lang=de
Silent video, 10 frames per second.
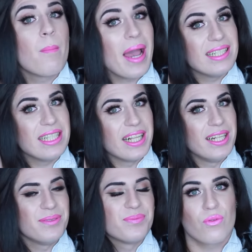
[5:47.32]
Mein
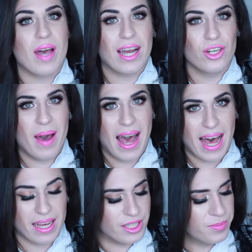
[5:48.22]
Deal. Frage Nummer
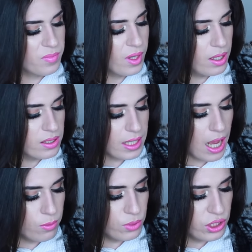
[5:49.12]
8.
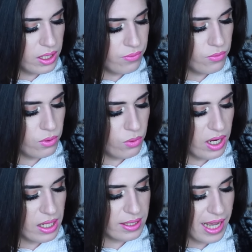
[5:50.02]
Traumschiff
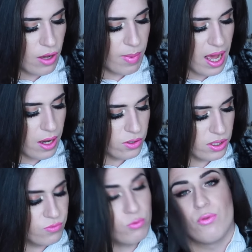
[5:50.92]
oder
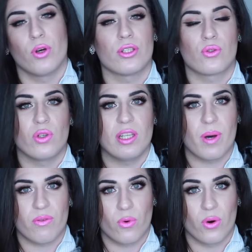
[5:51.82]
Traumhaus? Wo würdest du
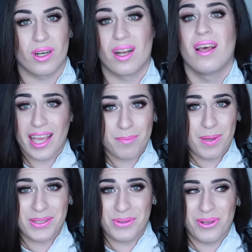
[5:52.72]
lieber wohnen? Ich
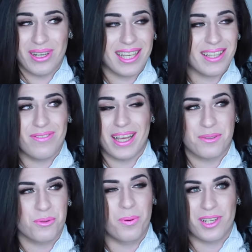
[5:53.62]
persönlich
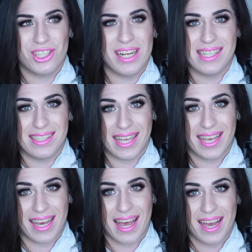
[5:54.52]
werde super schnell
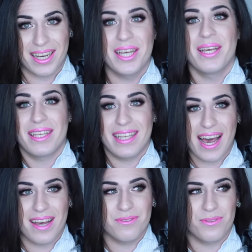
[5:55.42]
seekrank.
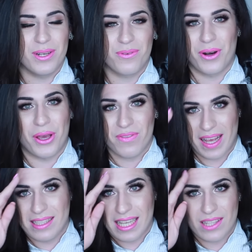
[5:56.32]
Ja, viele von euch
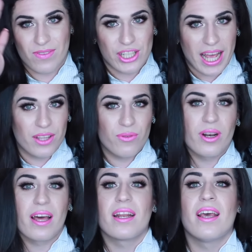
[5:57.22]
werden sich jetzt wahrscheinlich
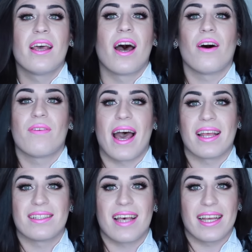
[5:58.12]
wundern. Auf der
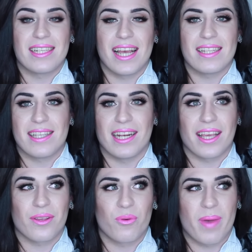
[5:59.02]
einen Seite erzähle ich,